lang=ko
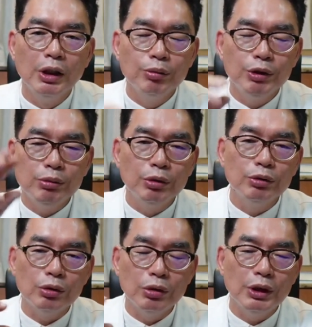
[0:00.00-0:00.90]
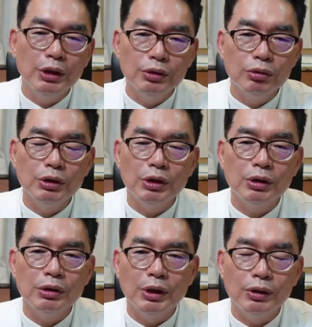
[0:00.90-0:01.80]
피부 온도를 내려주는
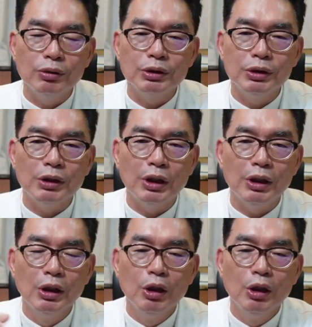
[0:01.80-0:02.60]
청열 해독지제,